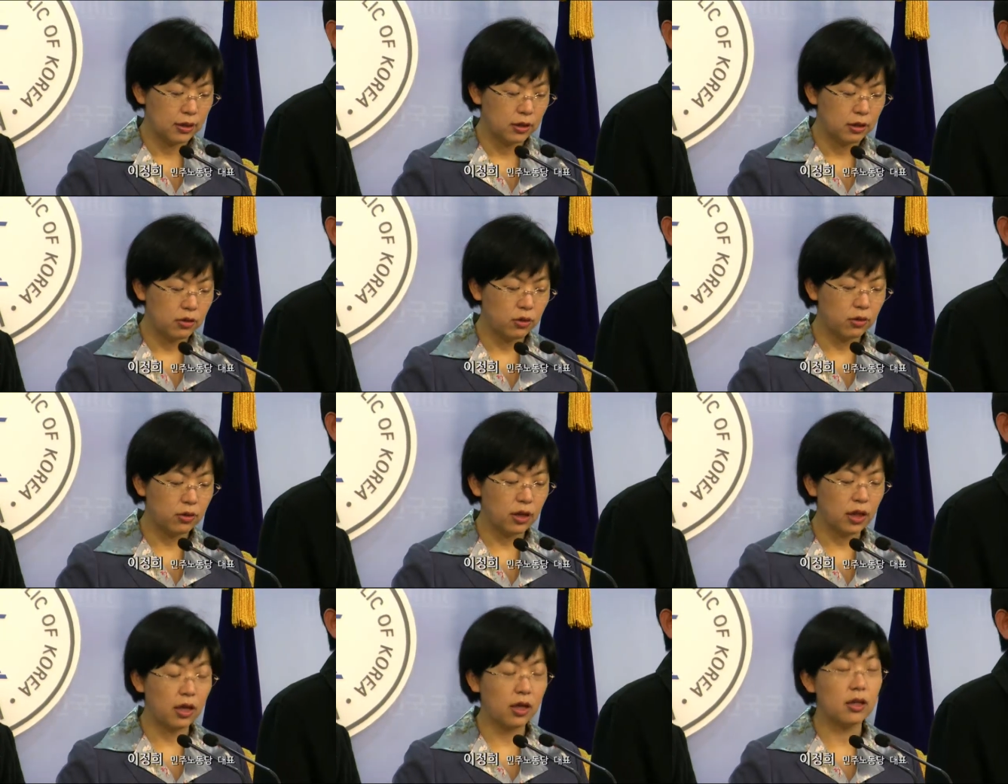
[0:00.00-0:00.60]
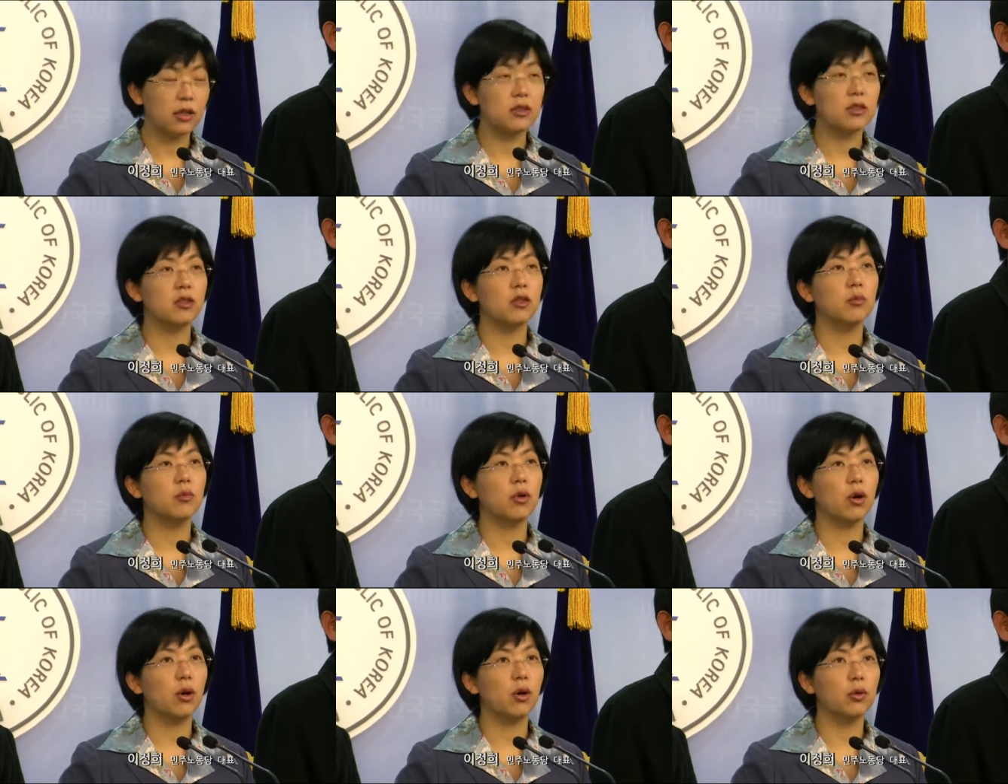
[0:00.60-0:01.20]
그런데
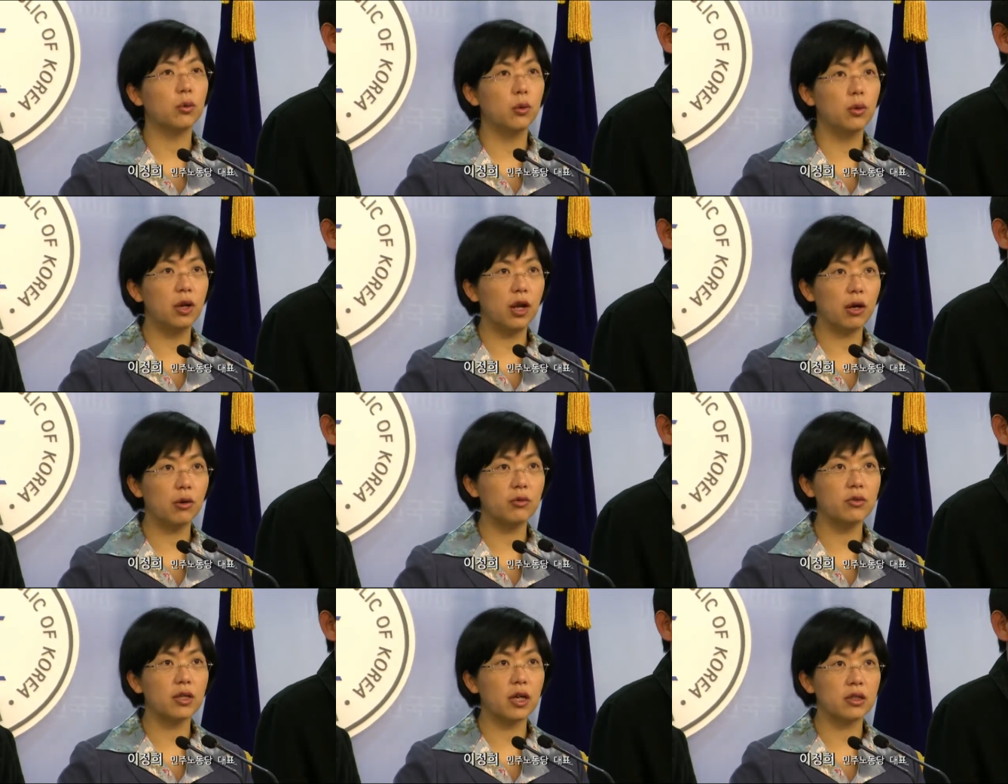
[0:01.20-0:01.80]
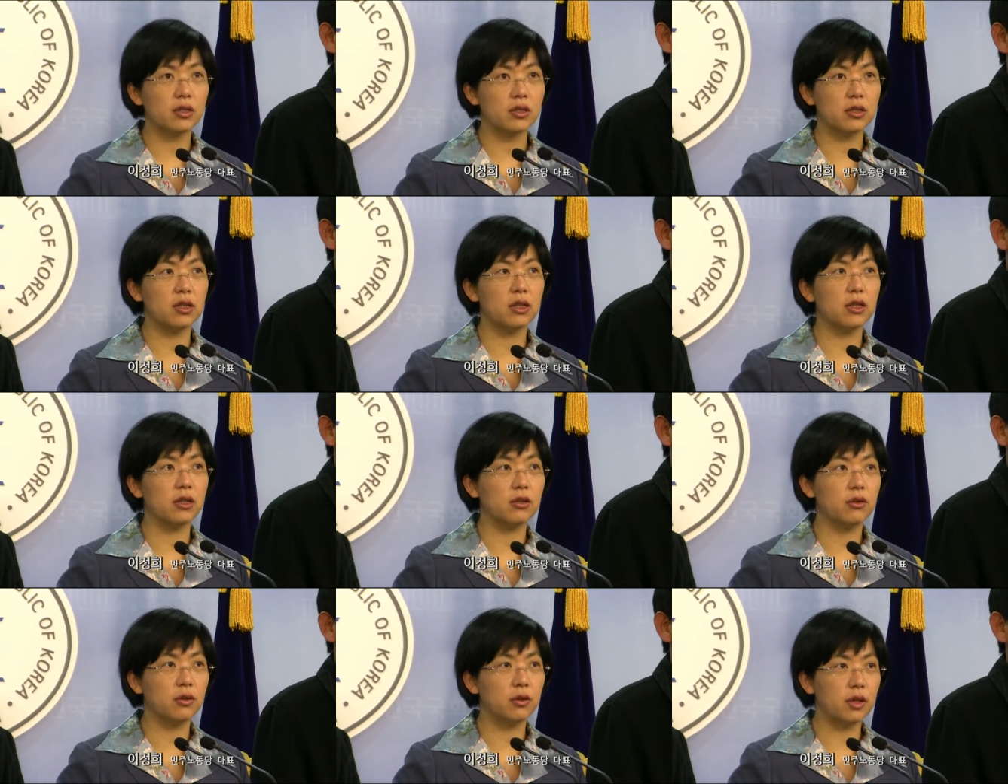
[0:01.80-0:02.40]
지금 더 놀라운
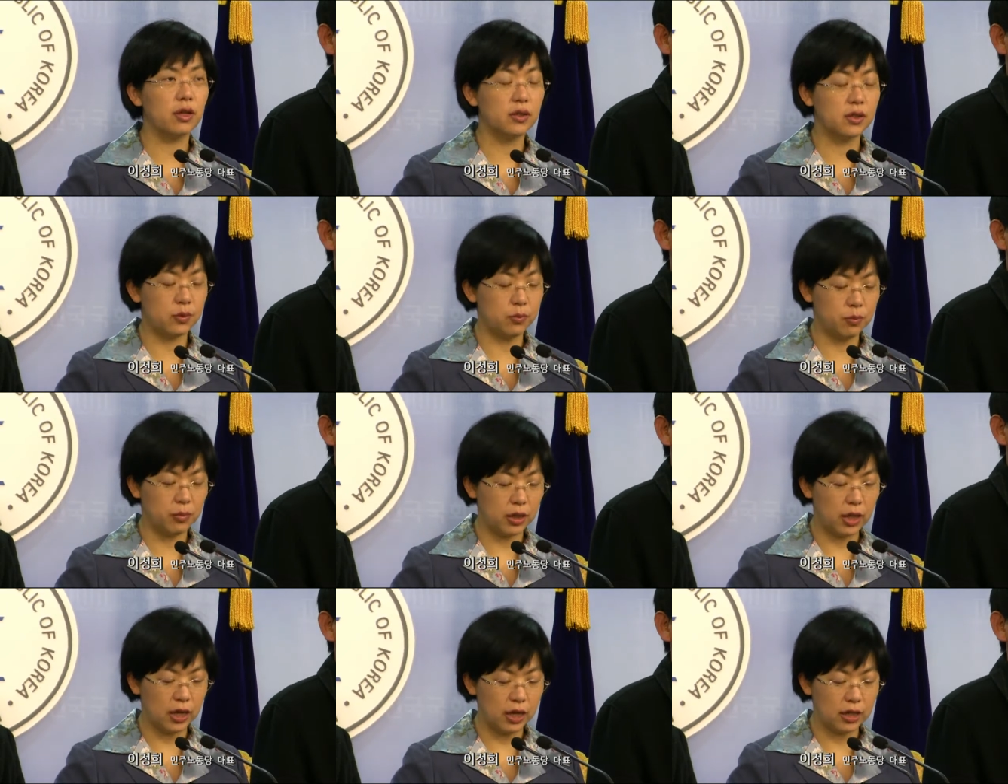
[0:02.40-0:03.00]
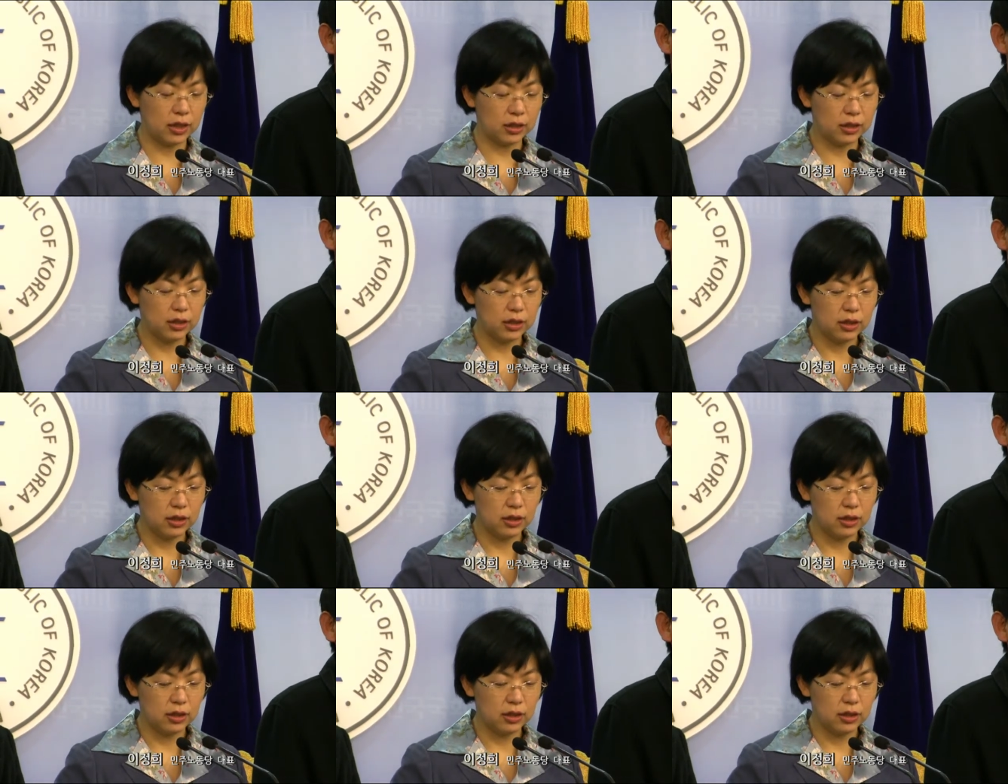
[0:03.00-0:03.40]
사실이 드러났습니다.